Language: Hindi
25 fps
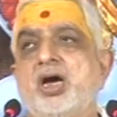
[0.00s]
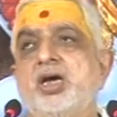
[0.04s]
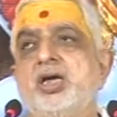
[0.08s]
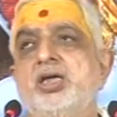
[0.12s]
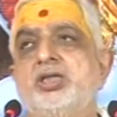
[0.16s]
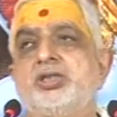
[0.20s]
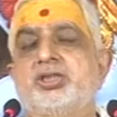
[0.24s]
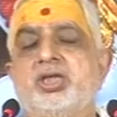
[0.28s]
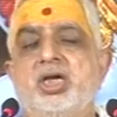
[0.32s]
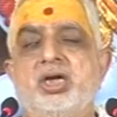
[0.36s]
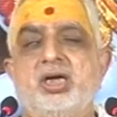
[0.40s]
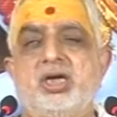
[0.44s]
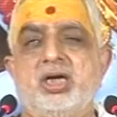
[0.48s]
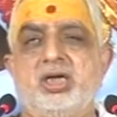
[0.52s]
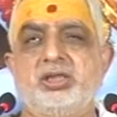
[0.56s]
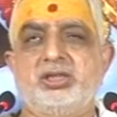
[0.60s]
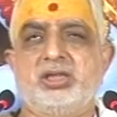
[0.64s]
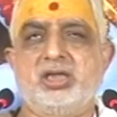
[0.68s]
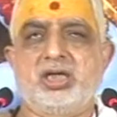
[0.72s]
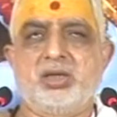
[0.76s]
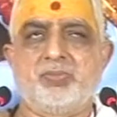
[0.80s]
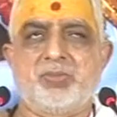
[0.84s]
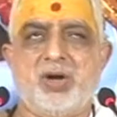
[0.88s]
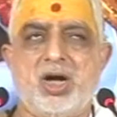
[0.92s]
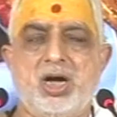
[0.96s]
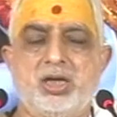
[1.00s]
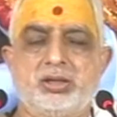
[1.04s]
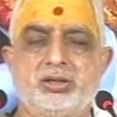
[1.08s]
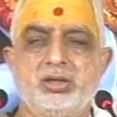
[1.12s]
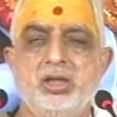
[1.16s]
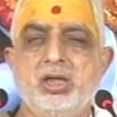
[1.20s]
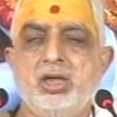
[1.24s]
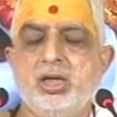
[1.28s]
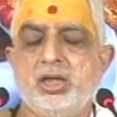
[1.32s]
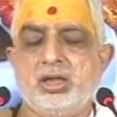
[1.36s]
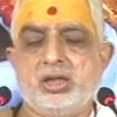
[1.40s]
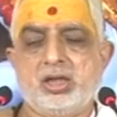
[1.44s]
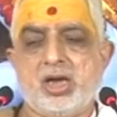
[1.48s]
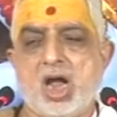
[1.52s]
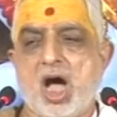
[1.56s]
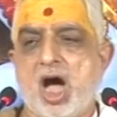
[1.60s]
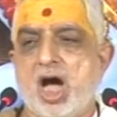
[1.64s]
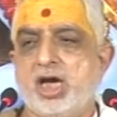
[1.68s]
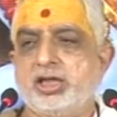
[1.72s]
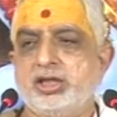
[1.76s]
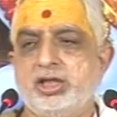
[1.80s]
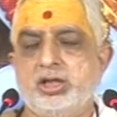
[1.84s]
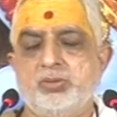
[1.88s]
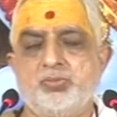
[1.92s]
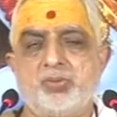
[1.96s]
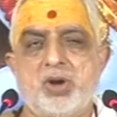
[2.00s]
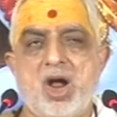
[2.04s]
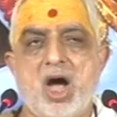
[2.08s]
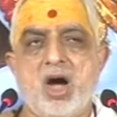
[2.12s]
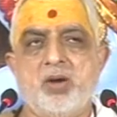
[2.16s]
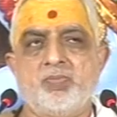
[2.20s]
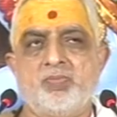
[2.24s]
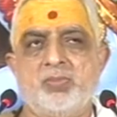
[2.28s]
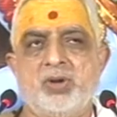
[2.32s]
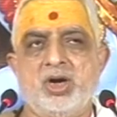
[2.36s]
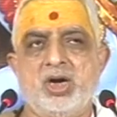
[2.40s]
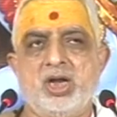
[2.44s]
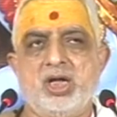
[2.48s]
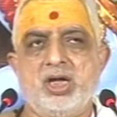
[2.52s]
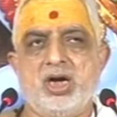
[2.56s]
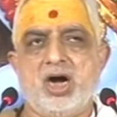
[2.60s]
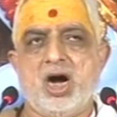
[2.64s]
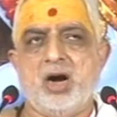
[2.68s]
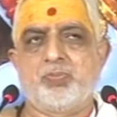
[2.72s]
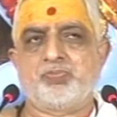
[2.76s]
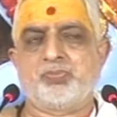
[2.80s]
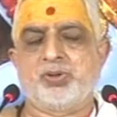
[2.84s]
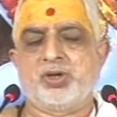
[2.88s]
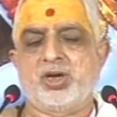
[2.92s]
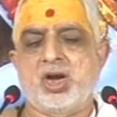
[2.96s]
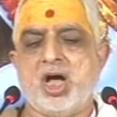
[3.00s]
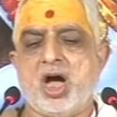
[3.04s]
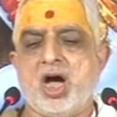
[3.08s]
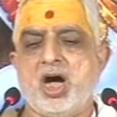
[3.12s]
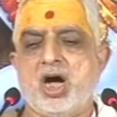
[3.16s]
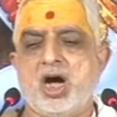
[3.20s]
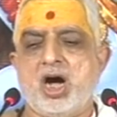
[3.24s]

गए शंकर जी के पास नाई ब्राह्मण अपना